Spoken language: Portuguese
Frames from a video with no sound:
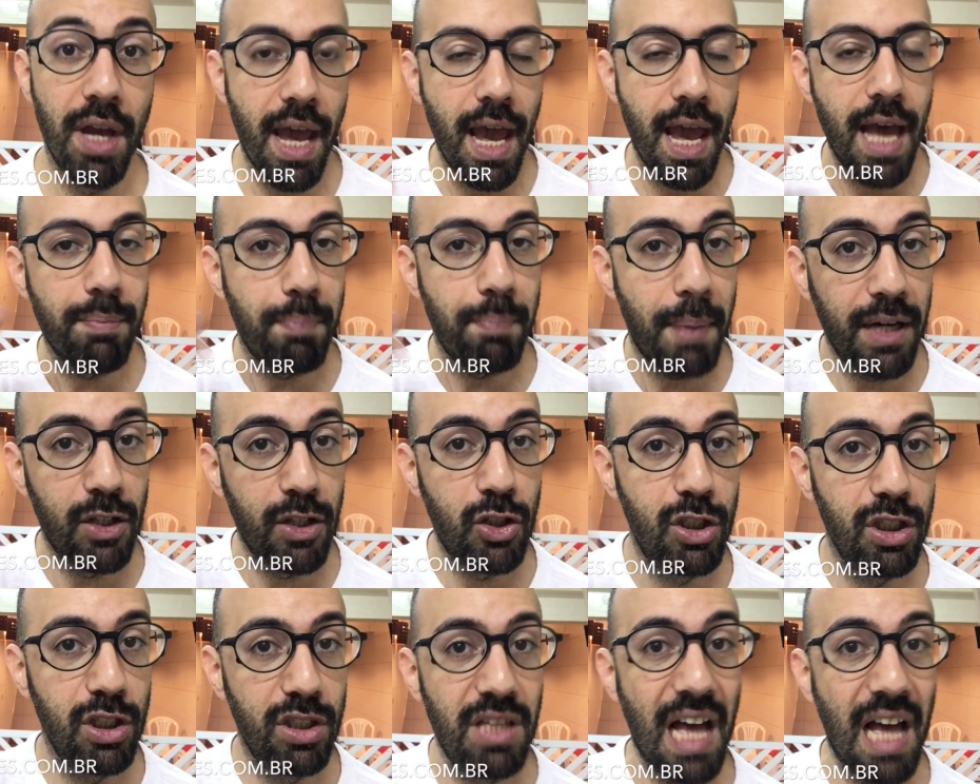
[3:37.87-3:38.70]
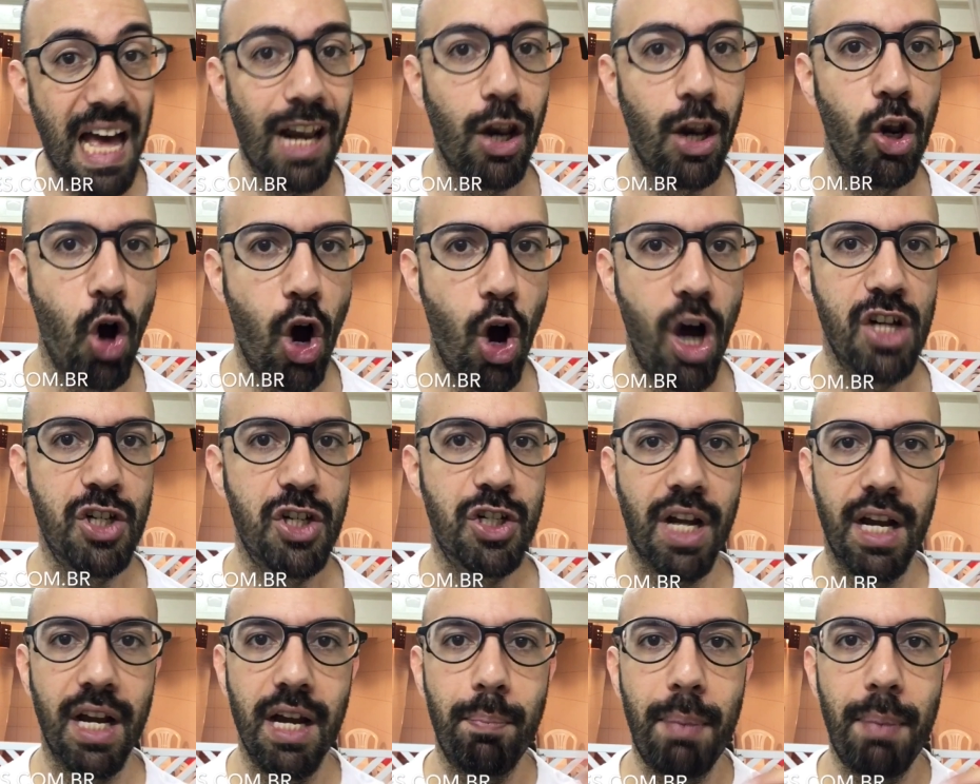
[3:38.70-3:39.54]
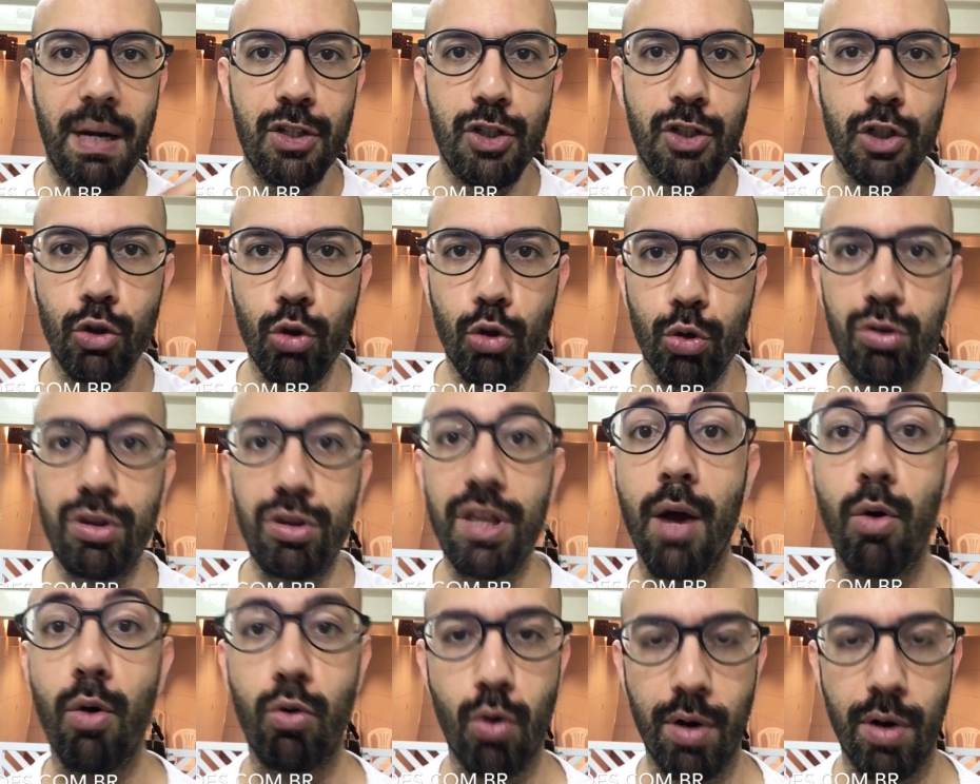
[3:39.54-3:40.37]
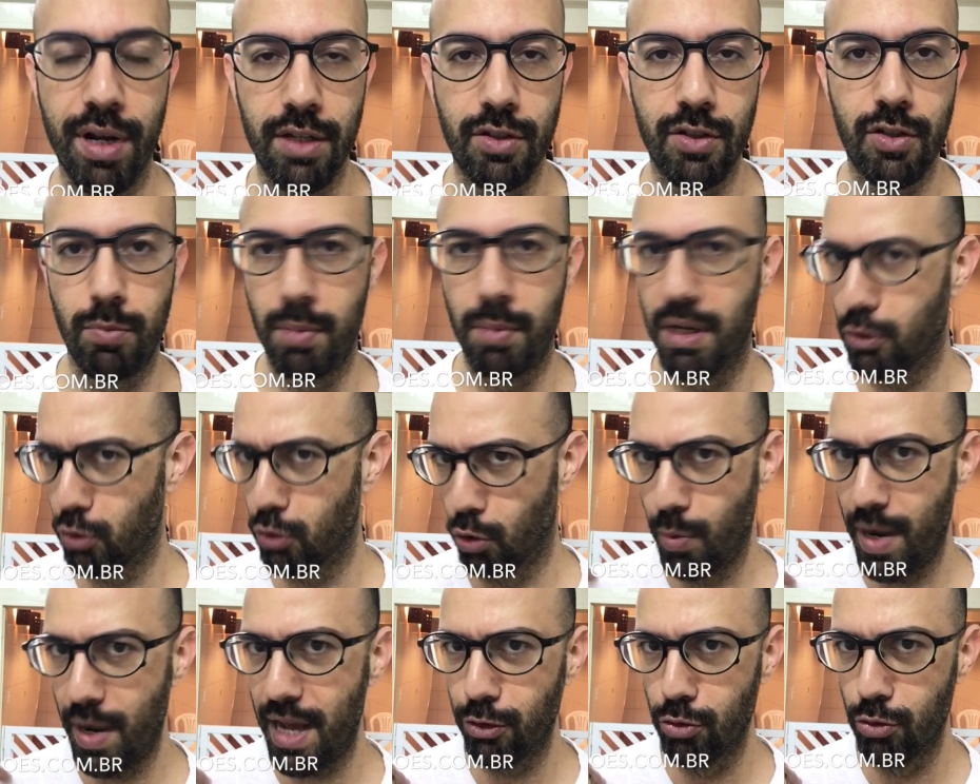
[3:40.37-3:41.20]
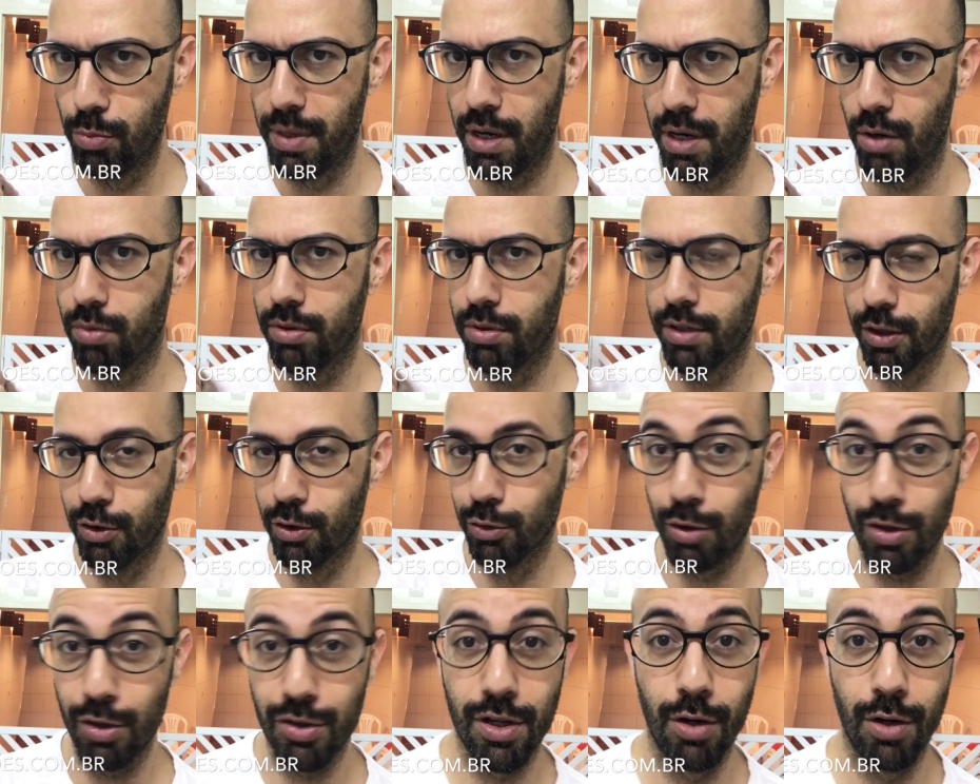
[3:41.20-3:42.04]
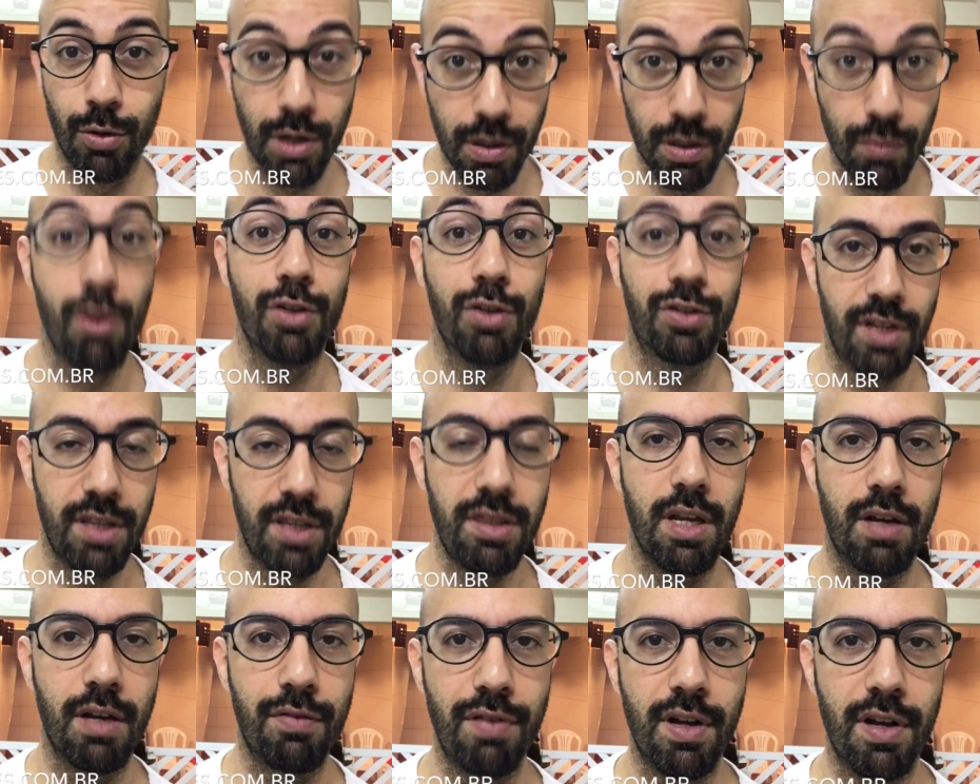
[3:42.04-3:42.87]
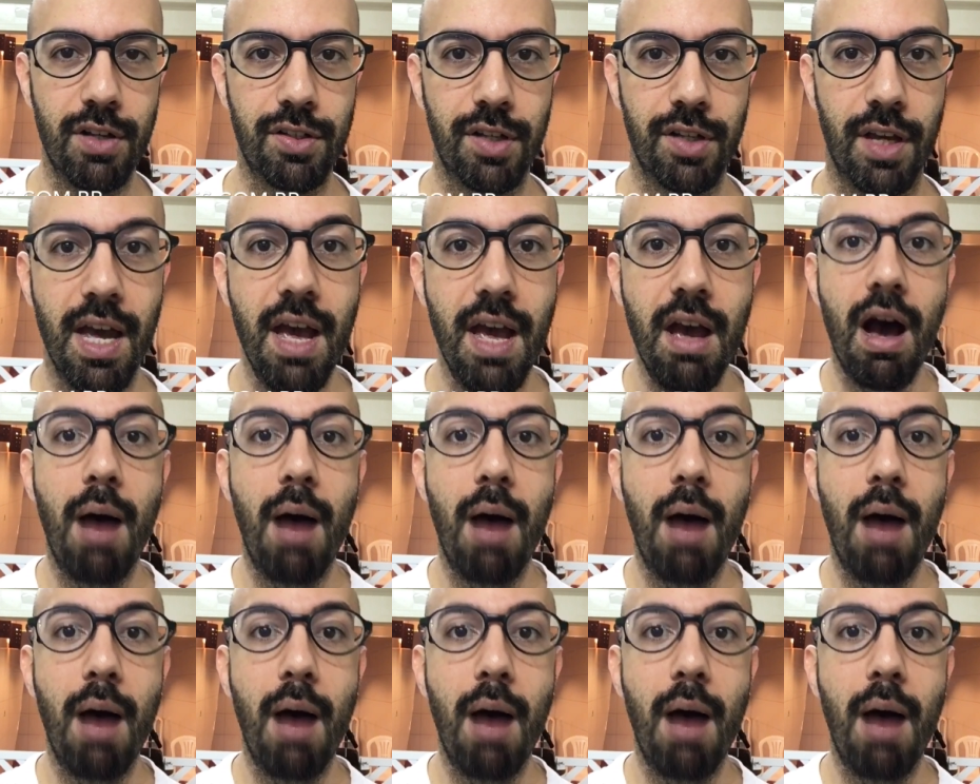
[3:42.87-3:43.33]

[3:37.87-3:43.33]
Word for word: É a partir da lógica, é a partir do teu conhecimento, não é do meu. Eu não estou dizendo o que você tem que fazer.